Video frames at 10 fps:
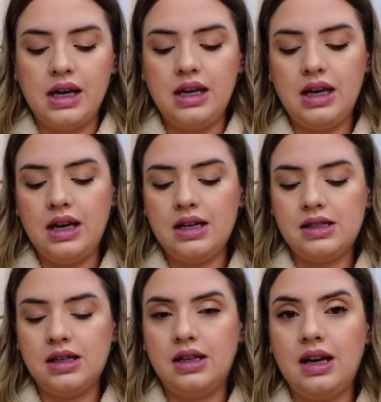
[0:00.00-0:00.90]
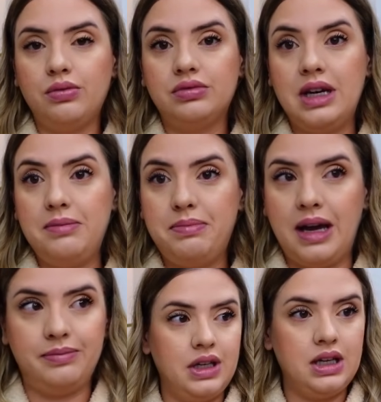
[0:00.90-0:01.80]
e esse daqui é um tripé.
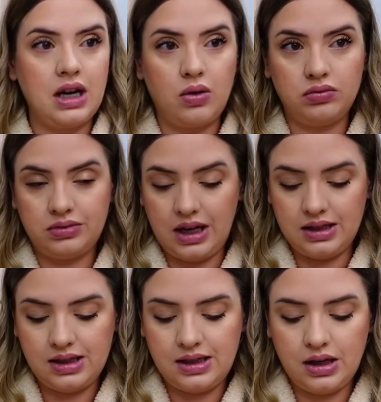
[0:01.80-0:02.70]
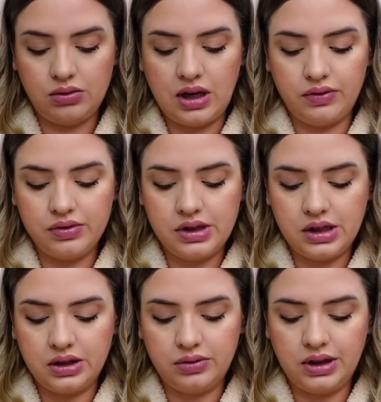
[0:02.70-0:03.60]
O que que acontece? Eu tava
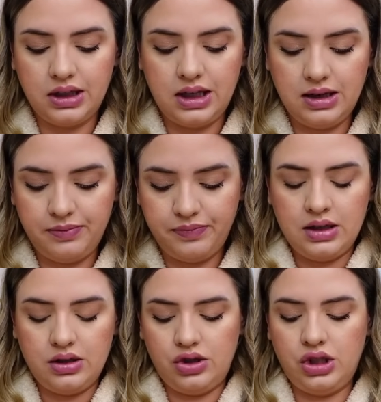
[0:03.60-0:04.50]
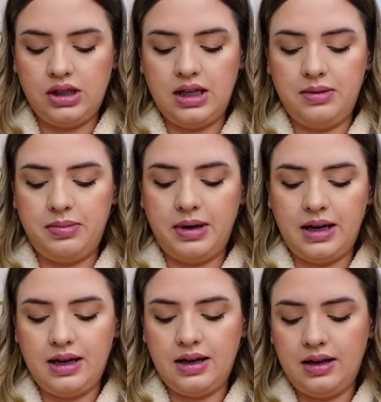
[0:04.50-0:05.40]
usando aqui de
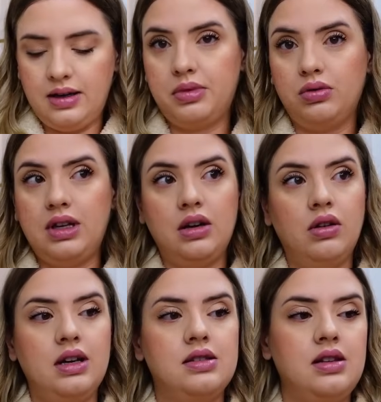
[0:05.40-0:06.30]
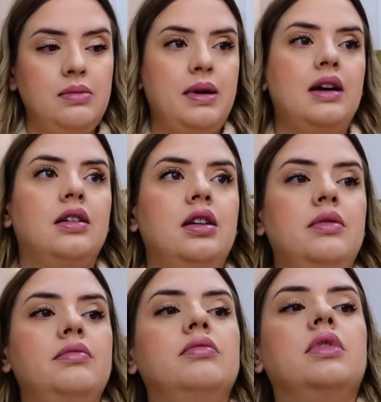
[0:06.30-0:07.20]
tripé... que eu tenho esse tripé
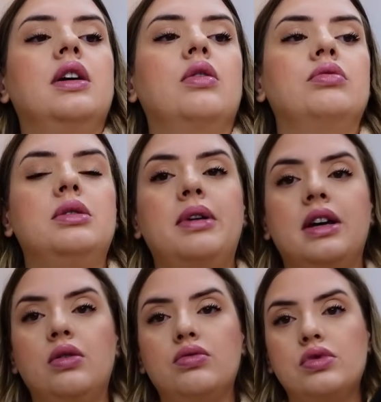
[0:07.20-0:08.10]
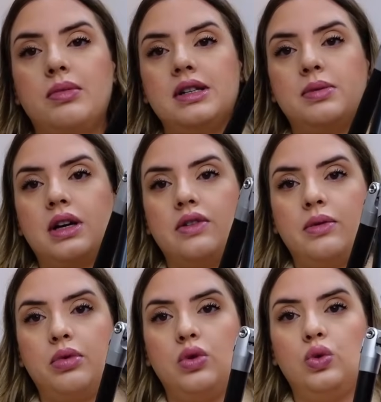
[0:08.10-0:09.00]
aqui, que é um tripé que eu uso mais pra gravar
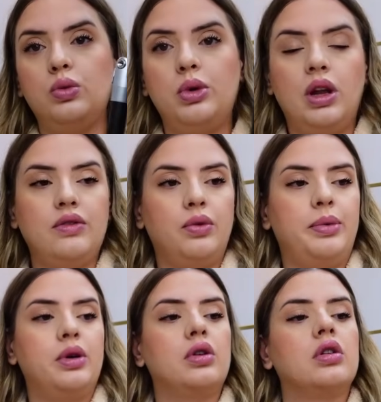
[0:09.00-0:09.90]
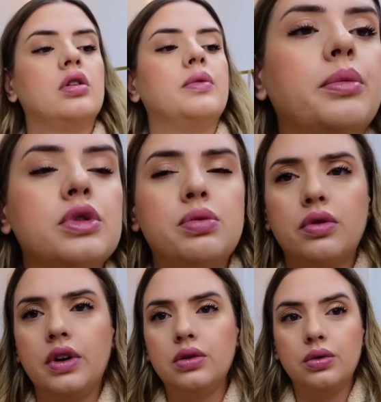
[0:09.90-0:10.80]
pro YouTube. Eu levo pra, pros
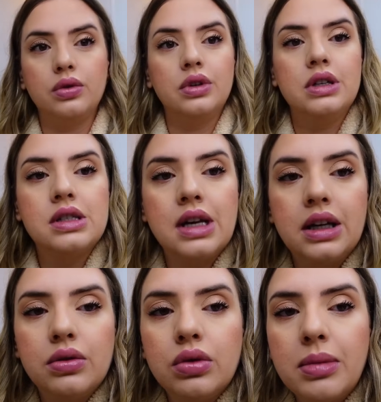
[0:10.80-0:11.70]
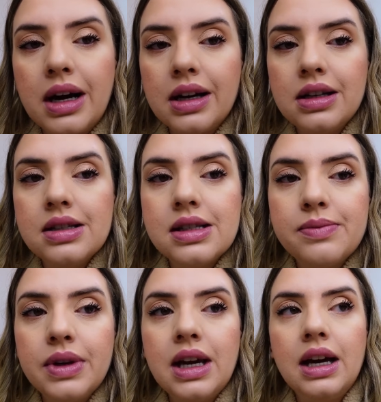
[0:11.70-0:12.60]
provadores, né, e tudo mais.
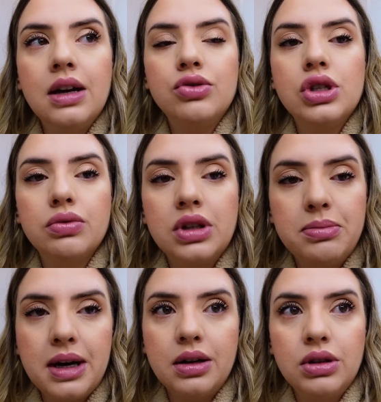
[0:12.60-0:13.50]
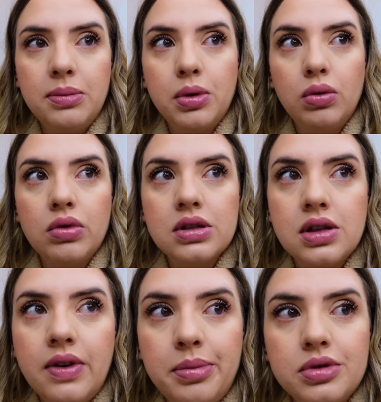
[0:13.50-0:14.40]
E aí eu tinha um tripé que eu dei pro Lucas
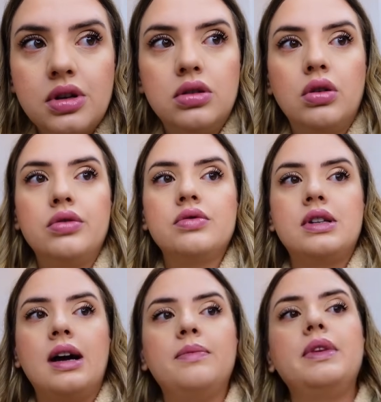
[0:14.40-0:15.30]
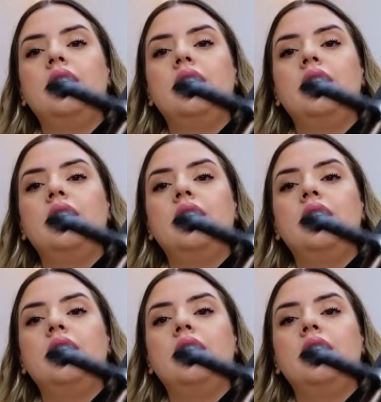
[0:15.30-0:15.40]
levar pro escritório usar.